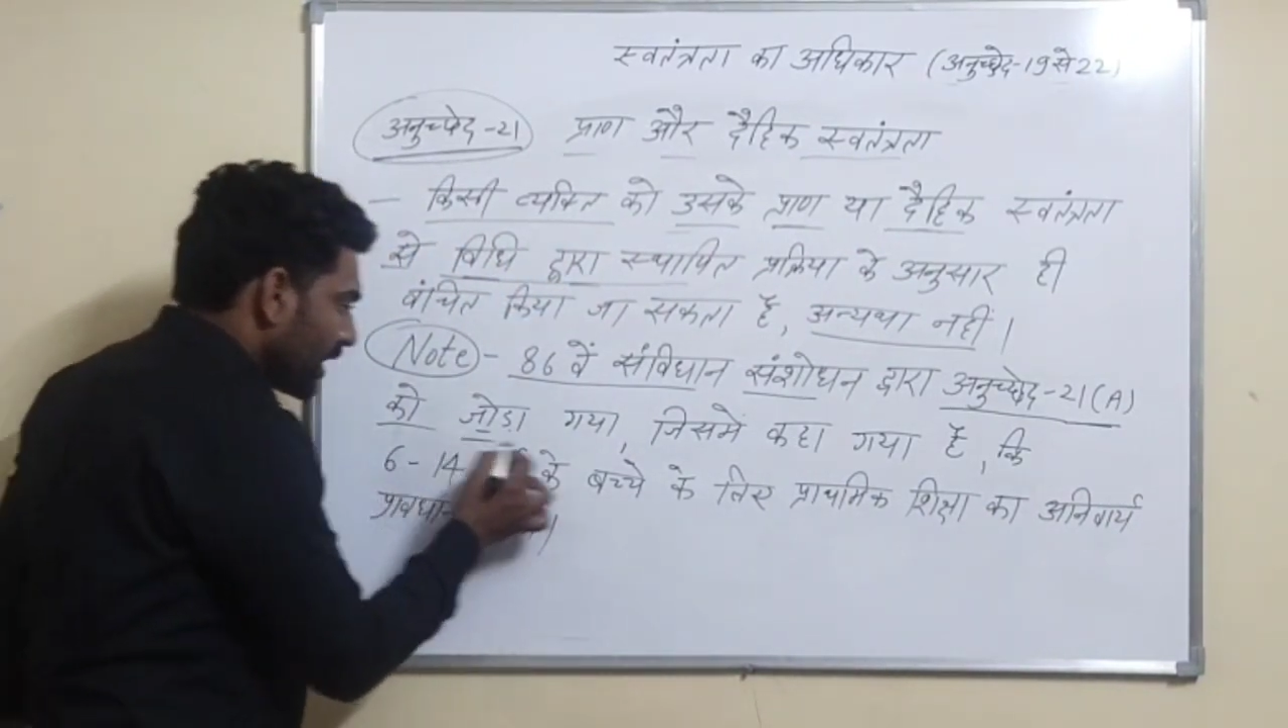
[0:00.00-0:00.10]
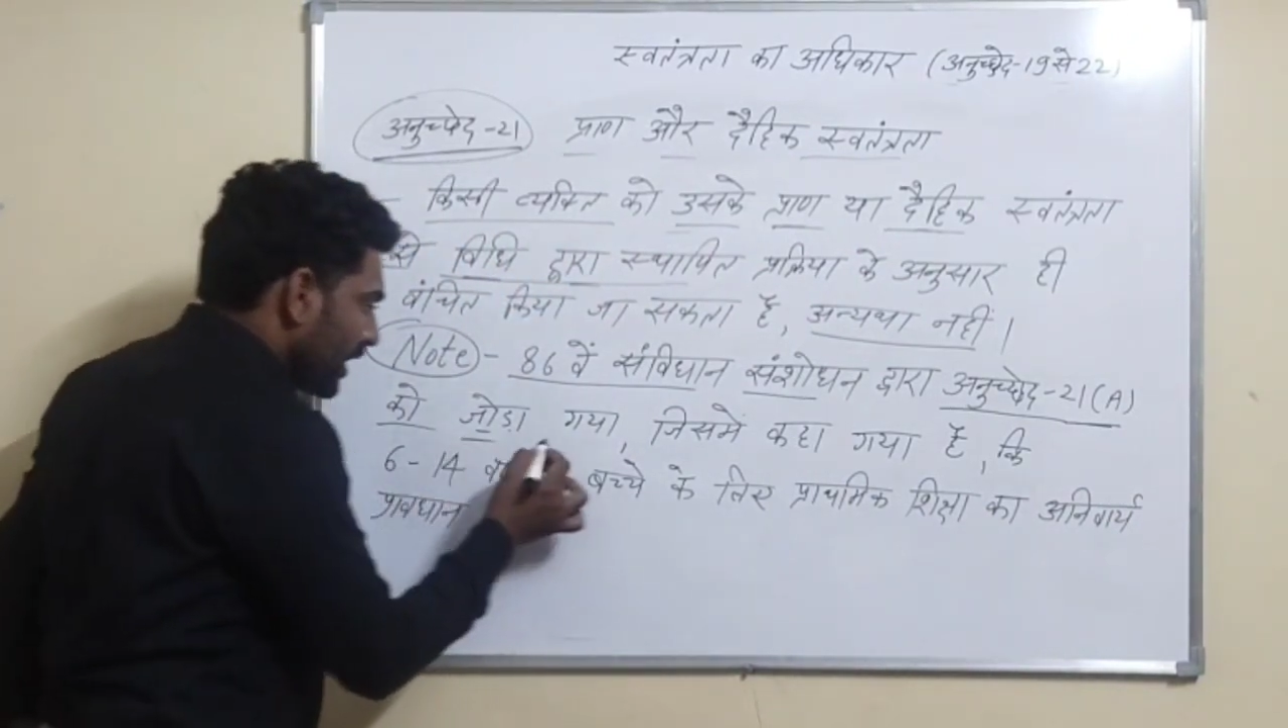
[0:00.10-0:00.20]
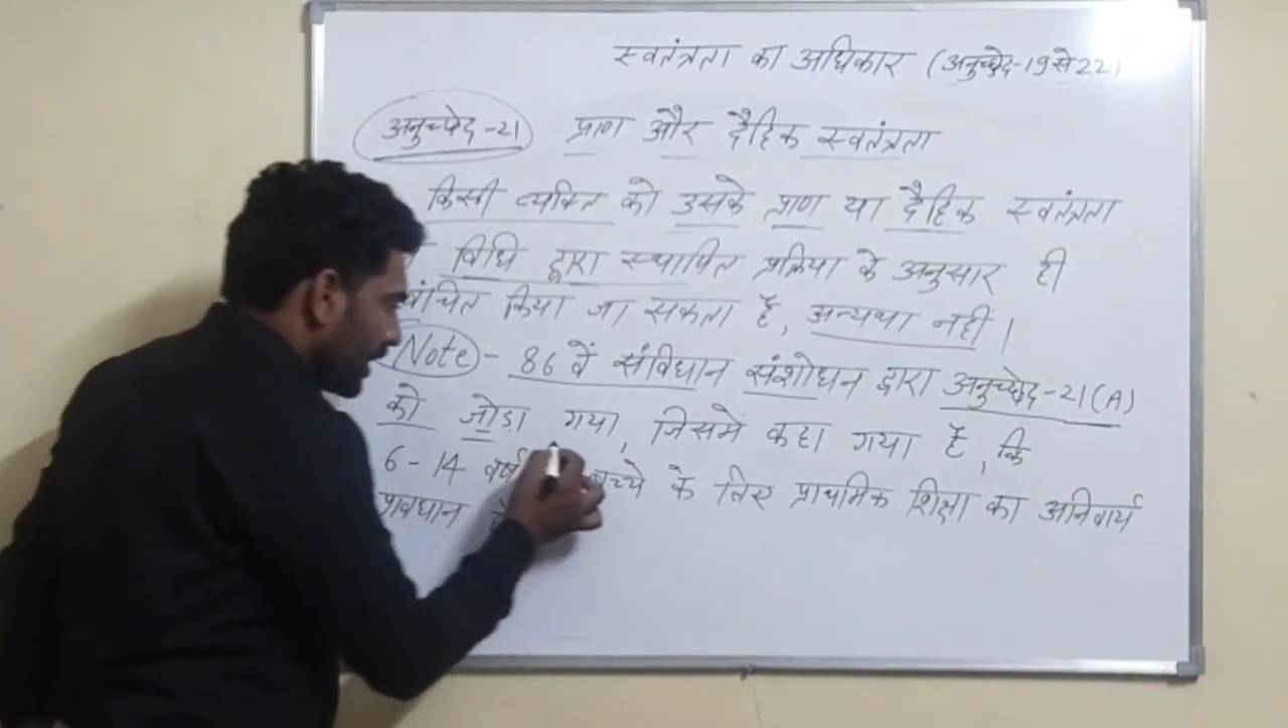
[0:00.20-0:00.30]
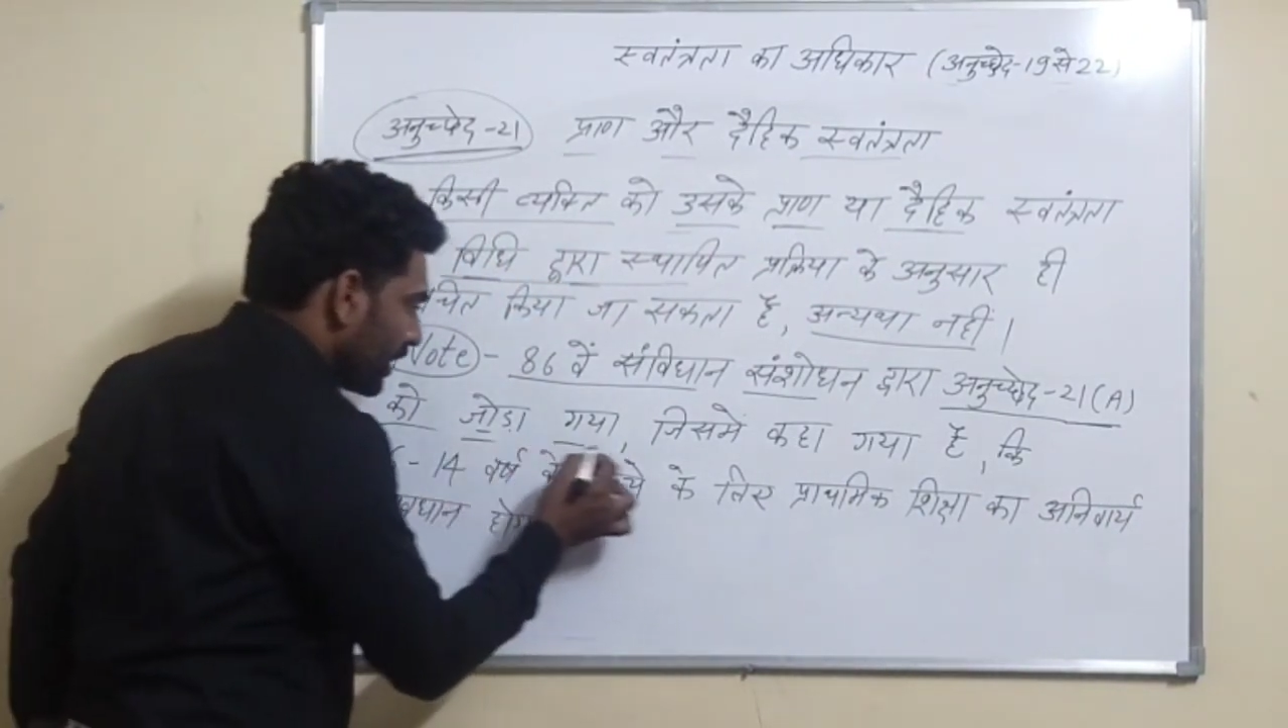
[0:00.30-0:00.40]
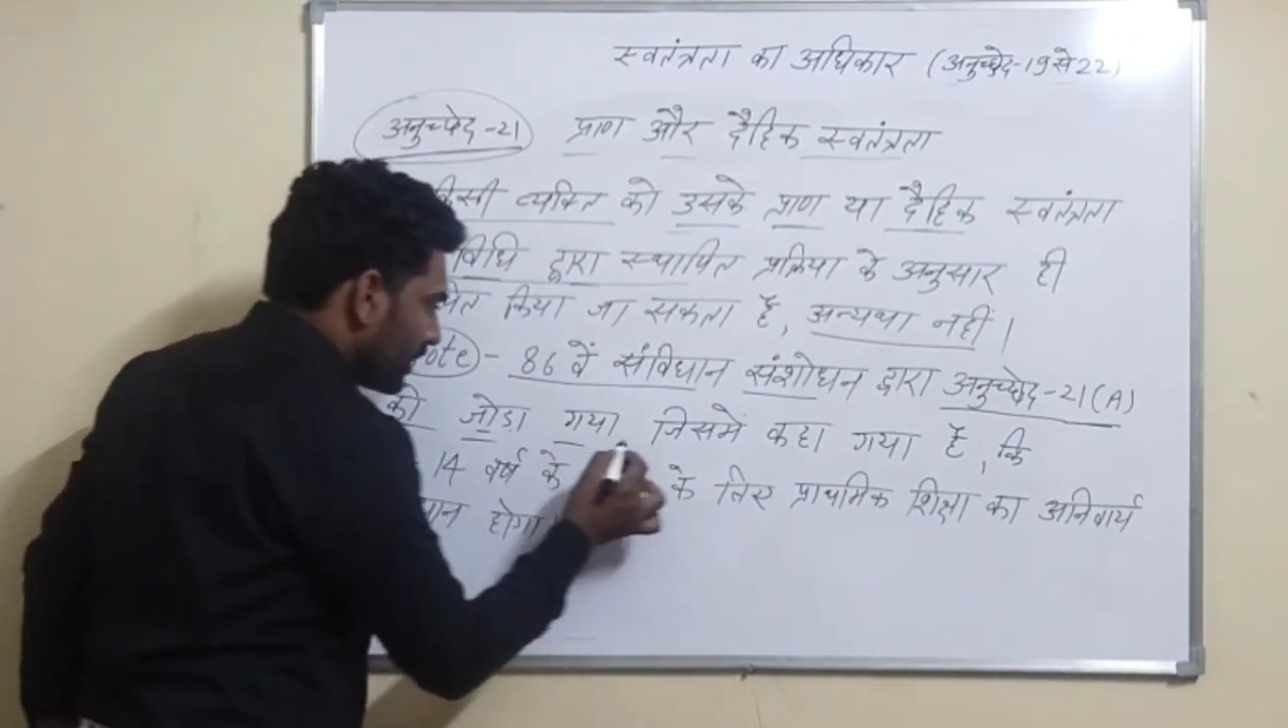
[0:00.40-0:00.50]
गया